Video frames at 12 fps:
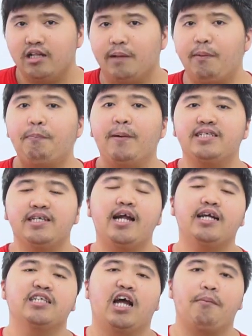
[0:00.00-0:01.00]
Tapi pasti
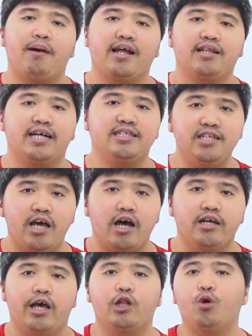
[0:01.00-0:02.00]
ada cara mengatasinya,
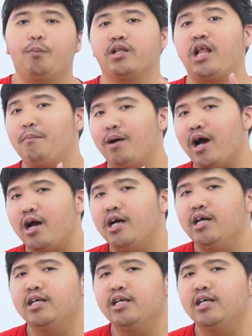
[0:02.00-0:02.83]
yaitu pertama,